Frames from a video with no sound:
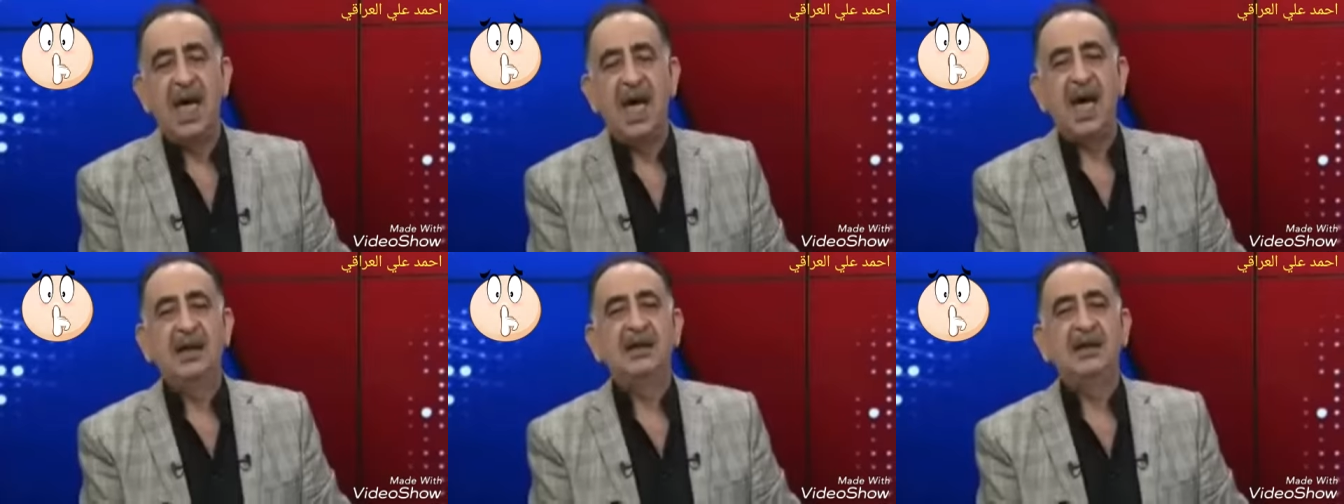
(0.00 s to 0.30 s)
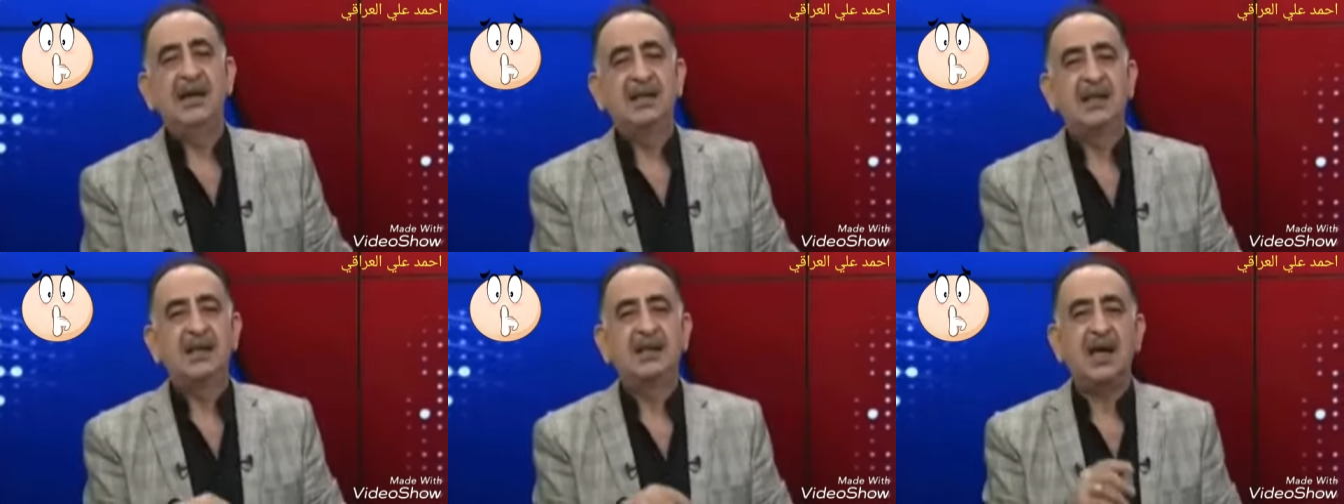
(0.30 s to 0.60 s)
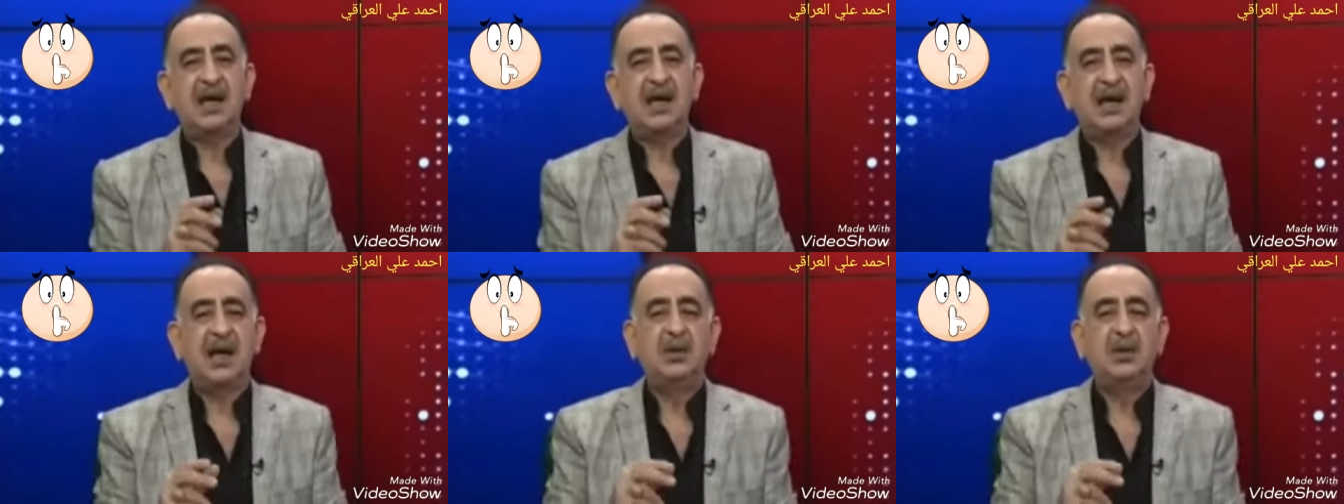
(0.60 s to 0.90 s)
أن
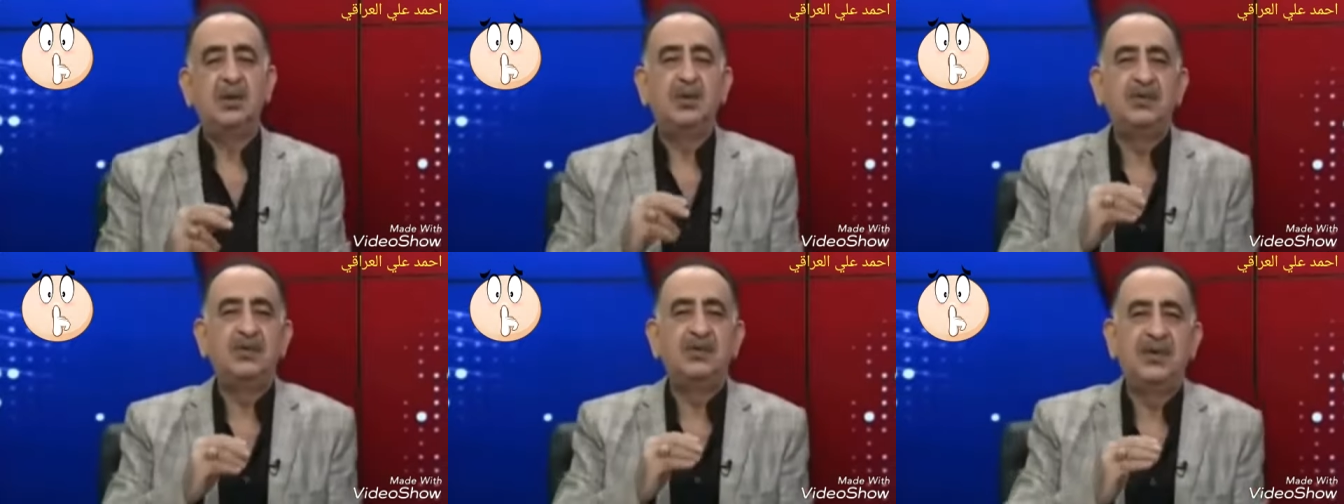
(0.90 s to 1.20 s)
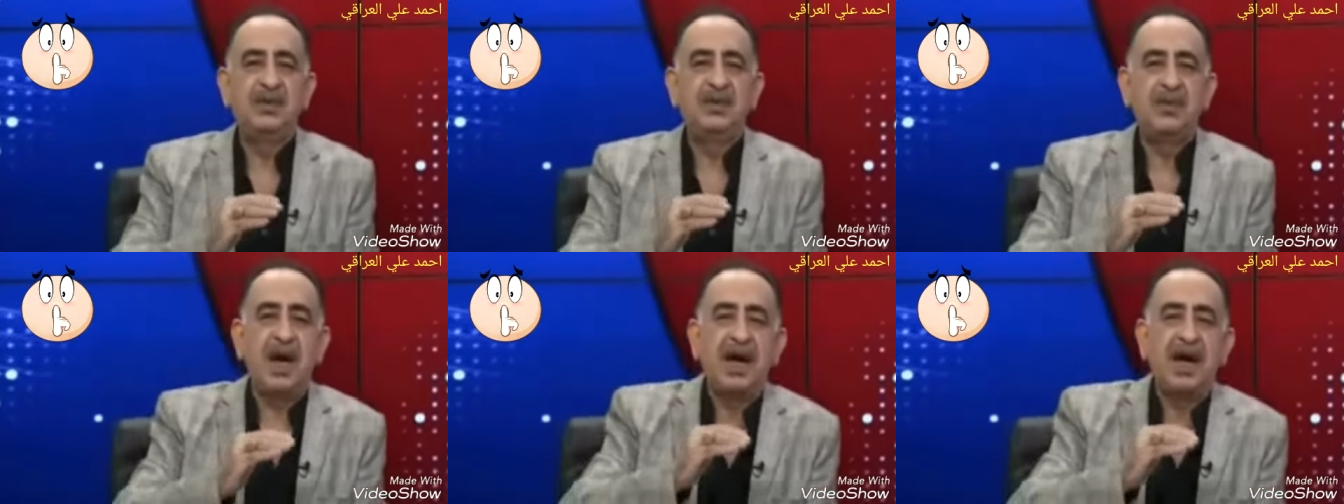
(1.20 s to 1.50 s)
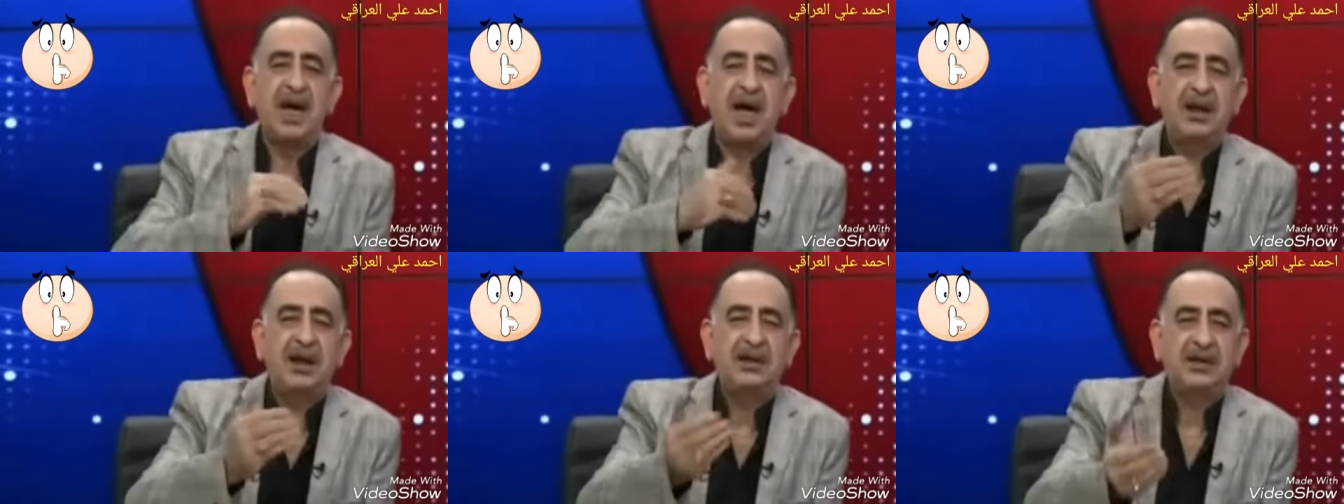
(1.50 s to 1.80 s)
يتدخلوا فيما
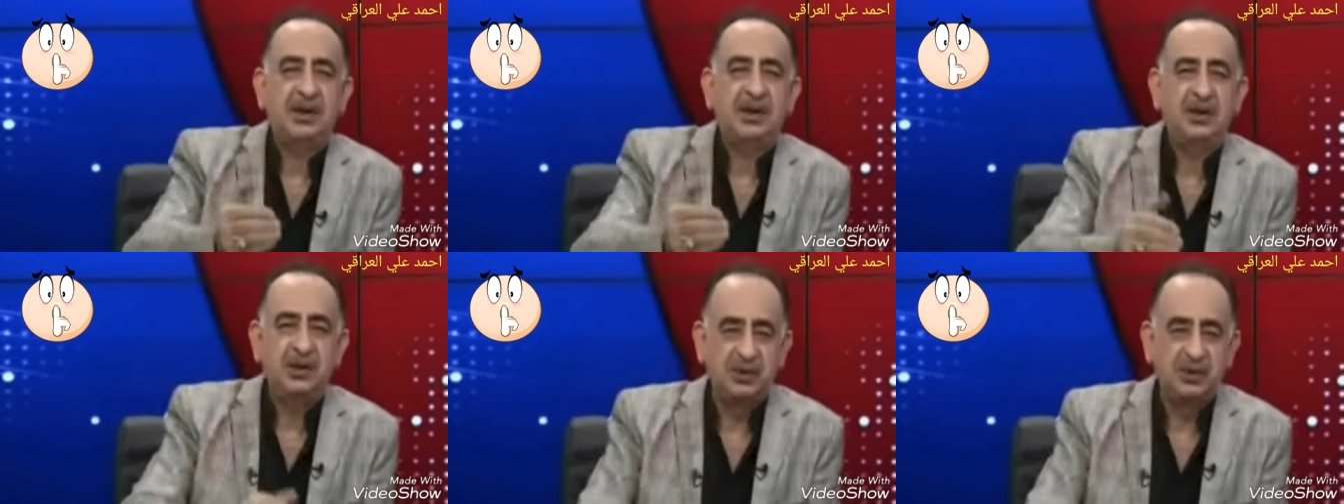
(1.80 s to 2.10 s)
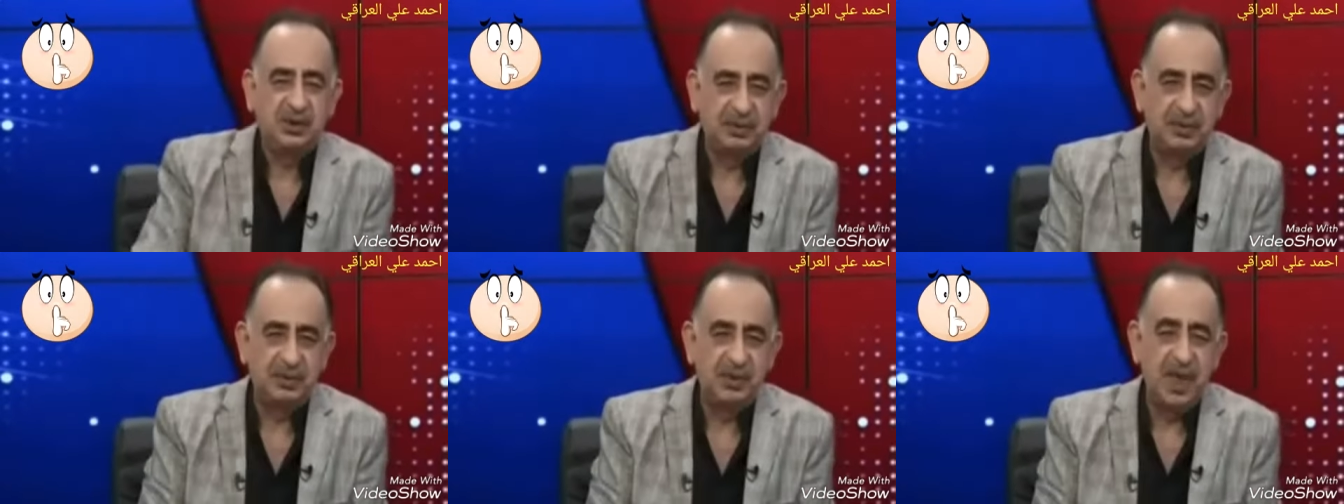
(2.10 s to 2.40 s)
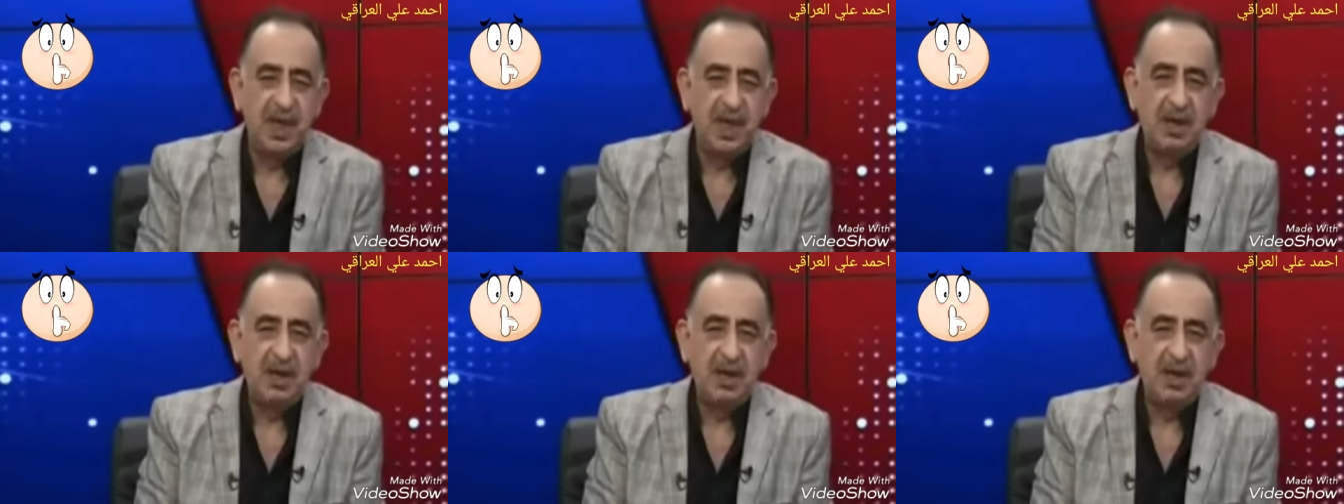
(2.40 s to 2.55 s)
خارج حدودهم